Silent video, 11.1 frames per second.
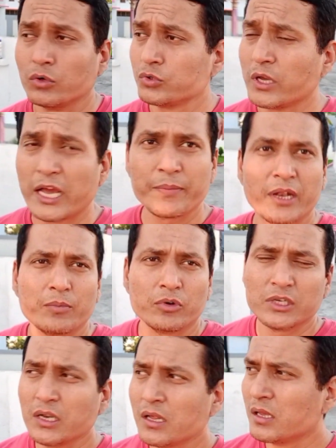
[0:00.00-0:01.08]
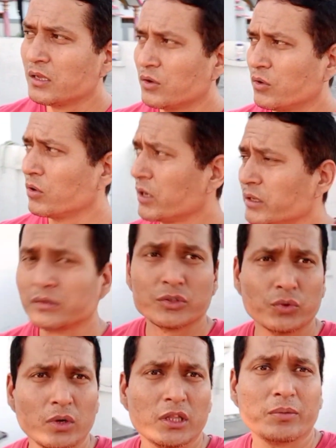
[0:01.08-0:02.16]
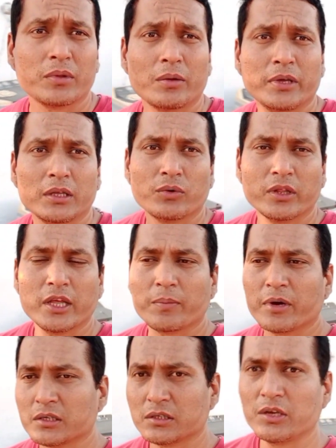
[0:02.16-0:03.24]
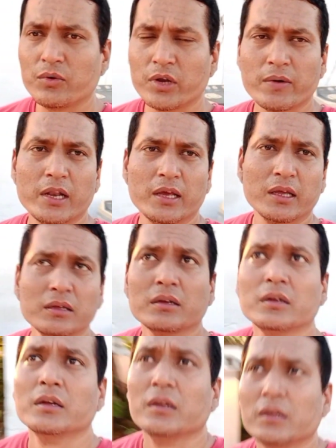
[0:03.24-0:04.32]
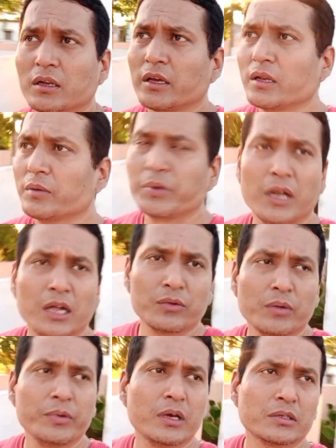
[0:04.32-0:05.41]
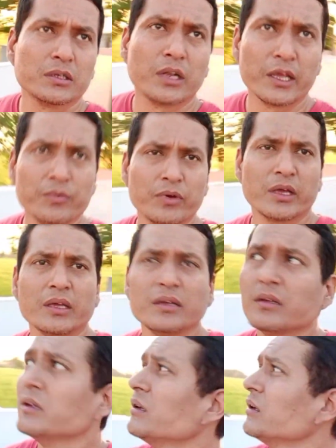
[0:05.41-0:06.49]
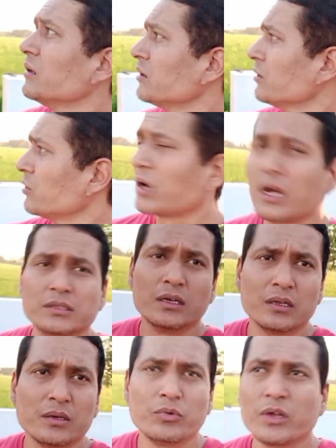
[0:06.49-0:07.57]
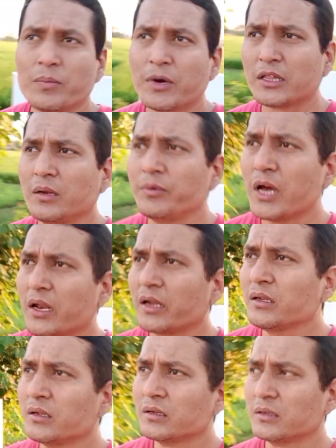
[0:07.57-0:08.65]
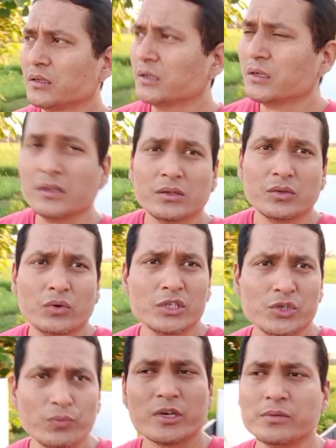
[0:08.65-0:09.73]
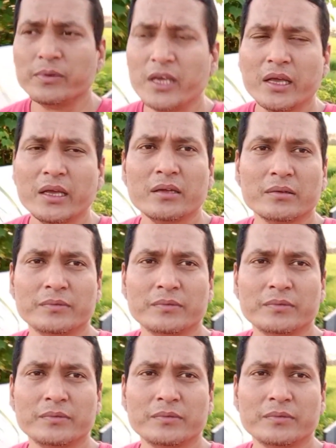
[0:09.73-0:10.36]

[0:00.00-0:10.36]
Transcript: चुका है मेरा भोजन और सूरज देवता भी थोड़ी देर में अस्त ही होने वाले हैं लेकिन फ़िलहाल तो अभी अस्त नहीं हुए हैं और आज हल्के फुल्के बादल भी आ रहे हैं थोड़ी सी उमस भी है